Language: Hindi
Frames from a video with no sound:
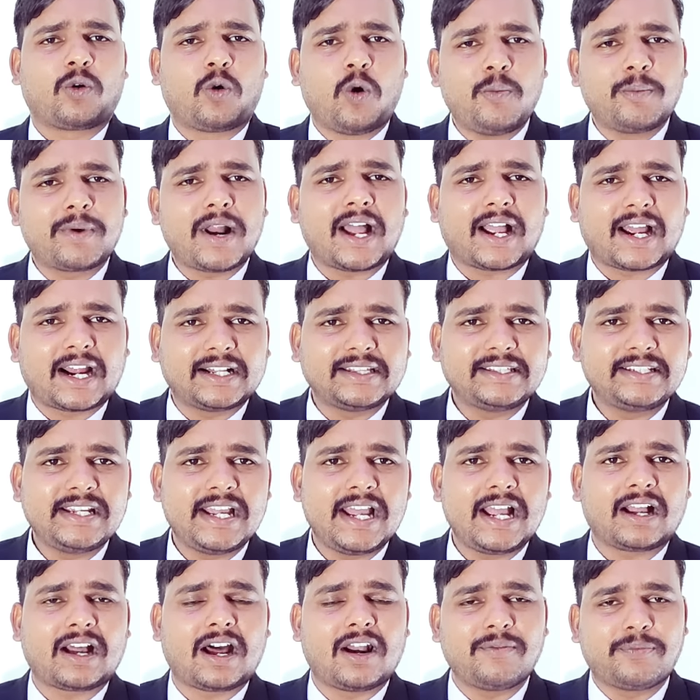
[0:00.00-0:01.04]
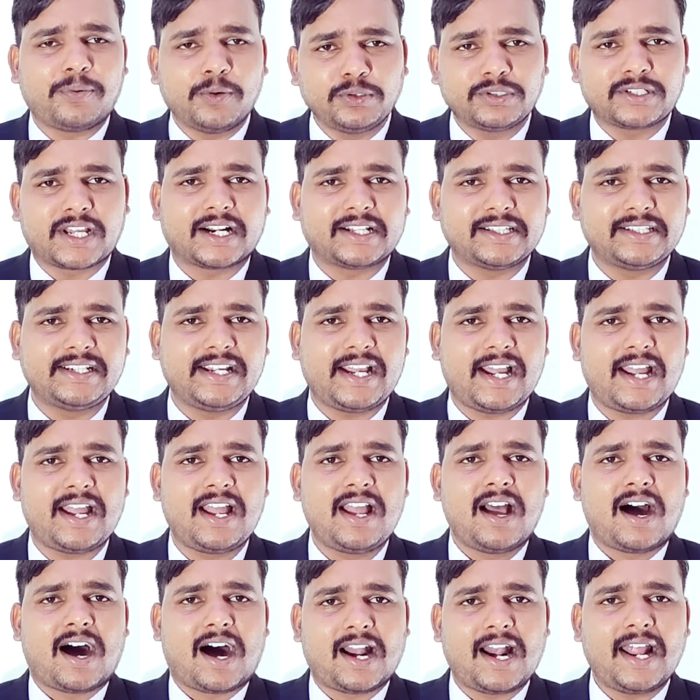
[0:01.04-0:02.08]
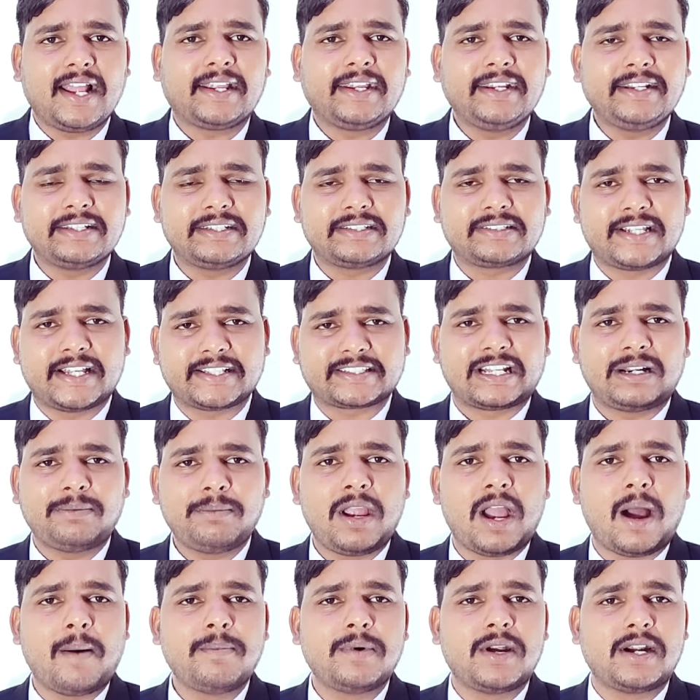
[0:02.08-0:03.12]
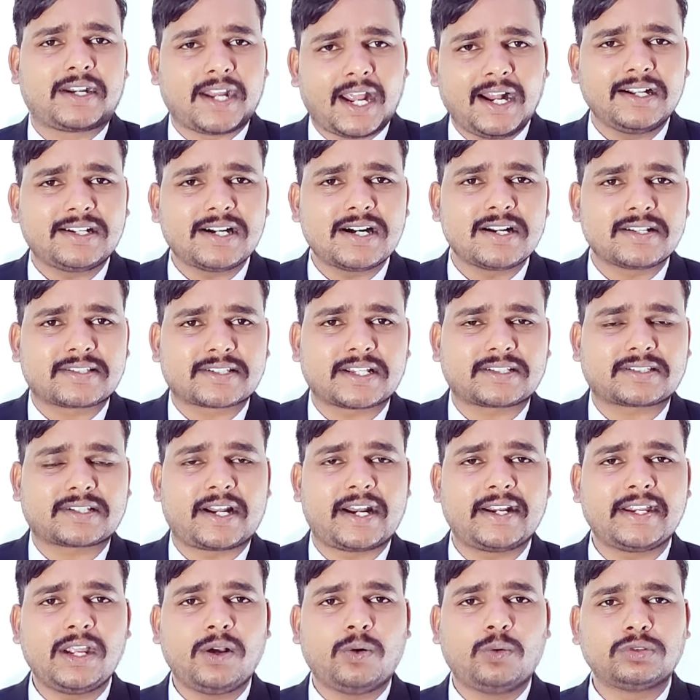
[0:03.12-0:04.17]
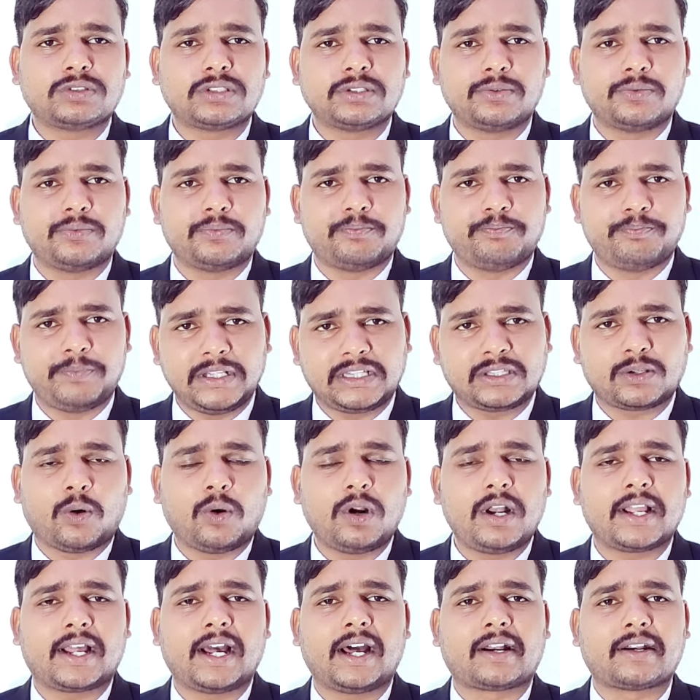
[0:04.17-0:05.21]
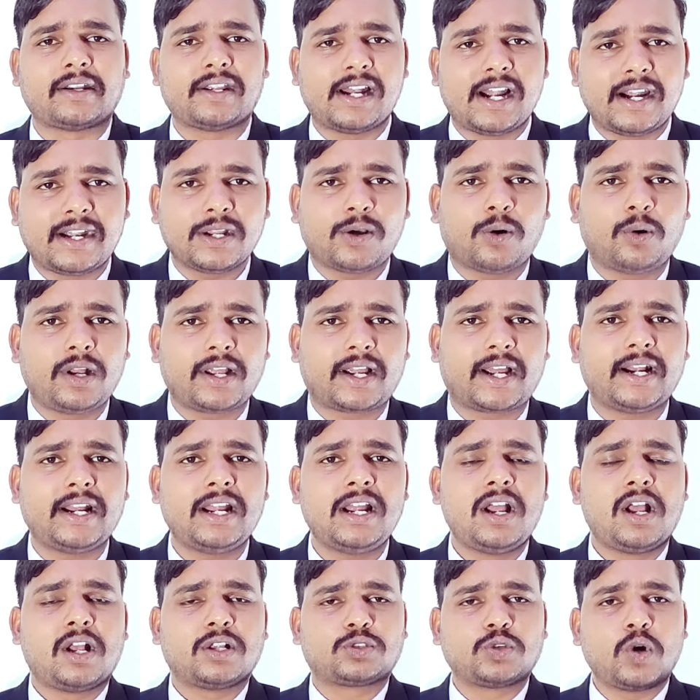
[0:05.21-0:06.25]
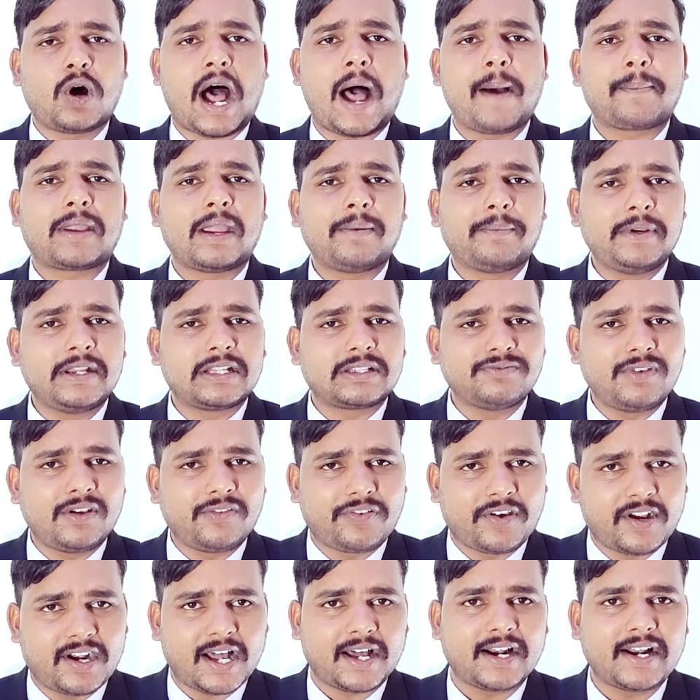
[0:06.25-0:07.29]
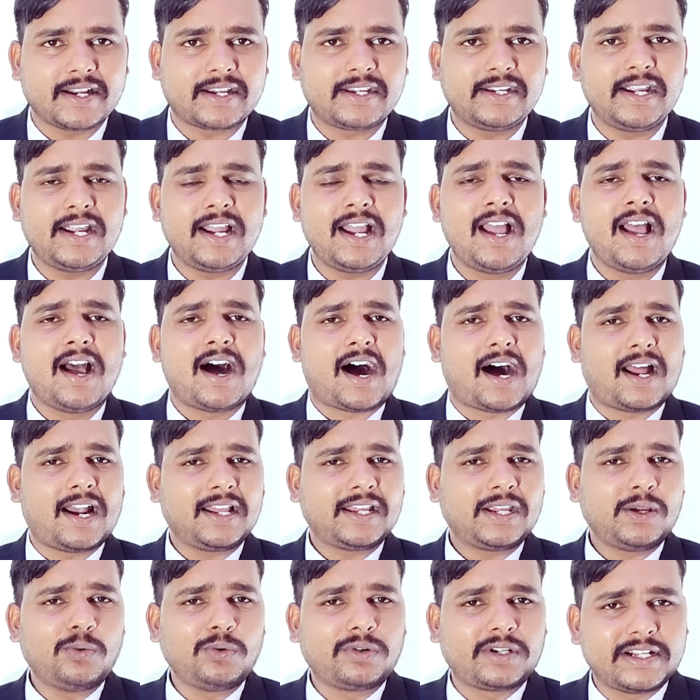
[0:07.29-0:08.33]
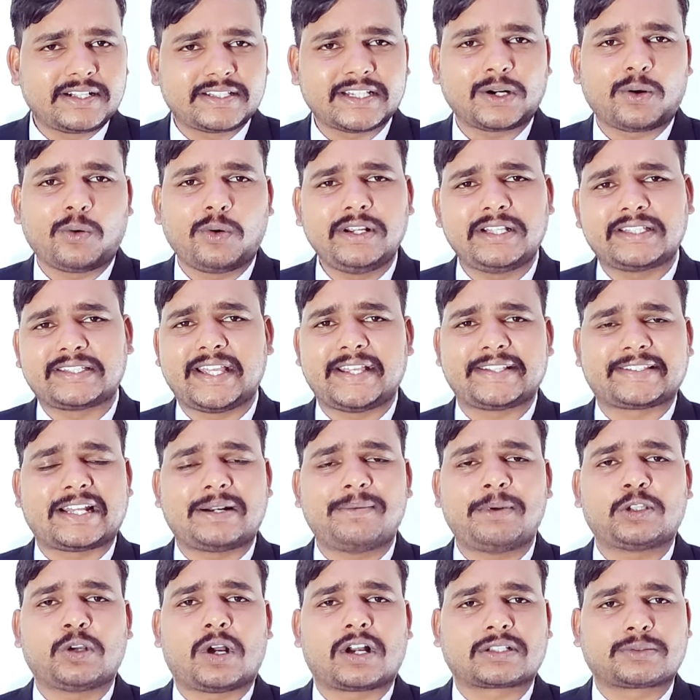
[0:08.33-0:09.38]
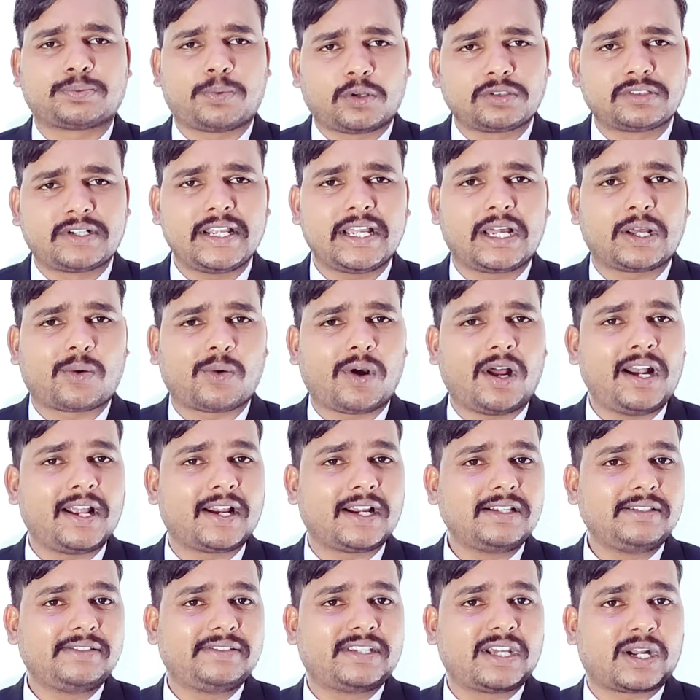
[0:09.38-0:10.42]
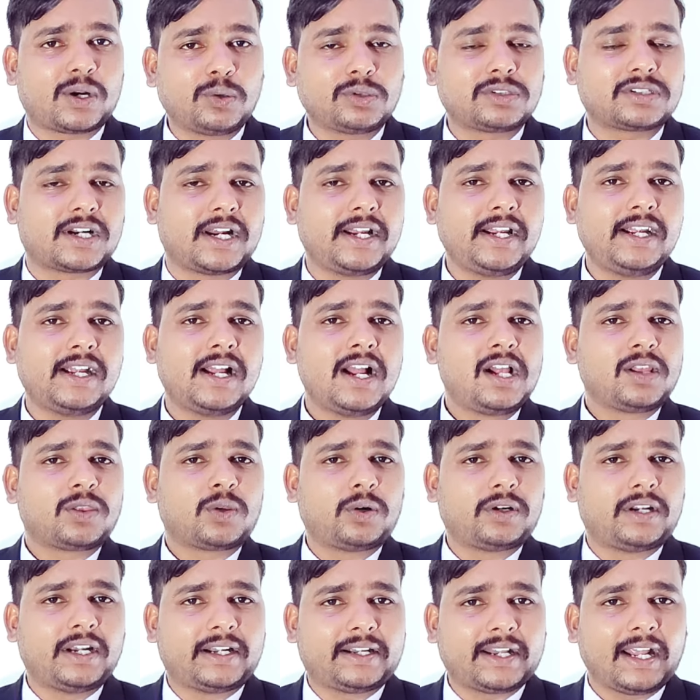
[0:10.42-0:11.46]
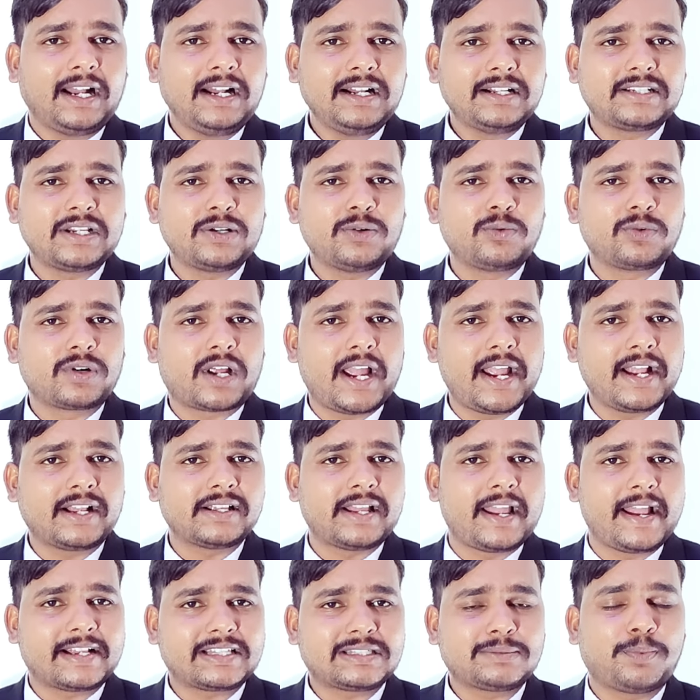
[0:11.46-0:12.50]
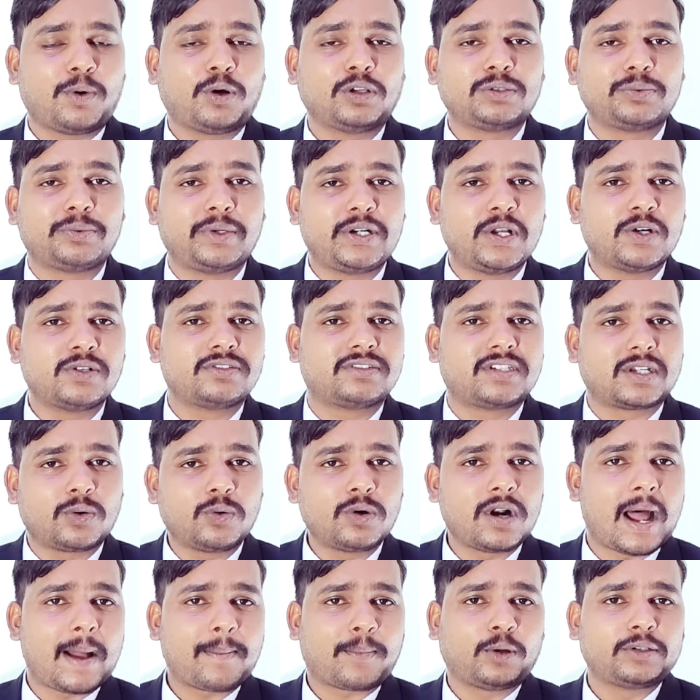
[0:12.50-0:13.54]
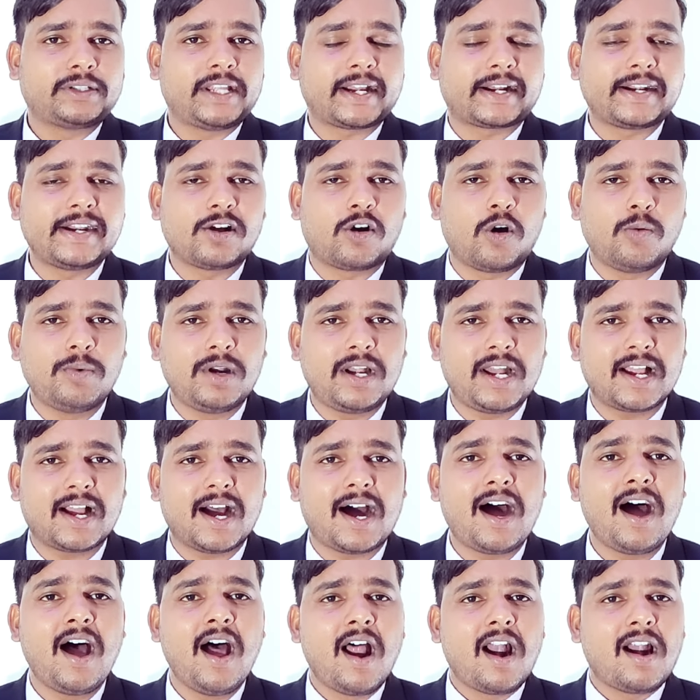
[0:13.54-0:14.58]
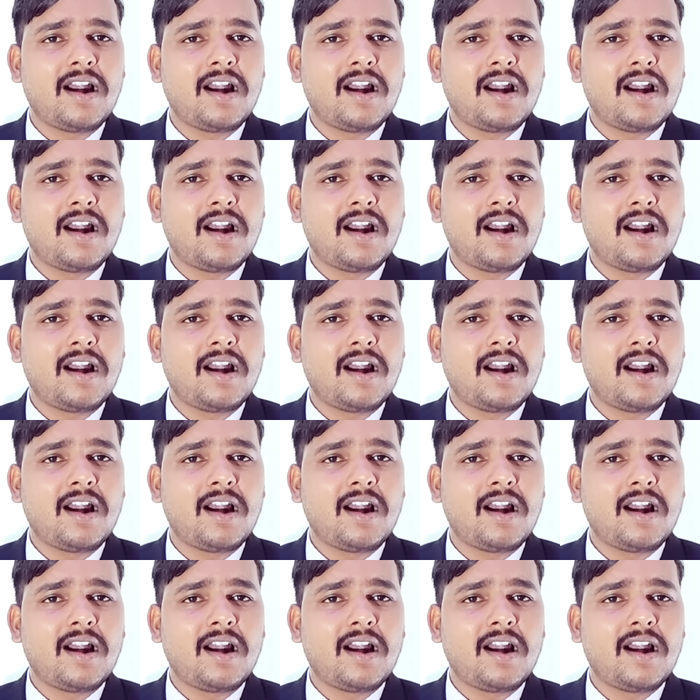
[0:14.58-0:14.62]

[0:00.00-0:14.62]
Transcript: गुमराह कर दिया है कन्फ्यूज कर दिया है हालांकि इस सेशन में हम डिटेल से डिस्कस करेंगे उस मिथ को लेकर रियलिटी को लेकर जो आपके बीच में फैला रखी है हालांकि उन टीचर को इस सेशन में तो एक्सपोज नहीं करूंगा लेकिन जरूरत रही तो डिटेल से उनका एक एक्सपोज वीडियो जरूर आपको देखने को मिलेगा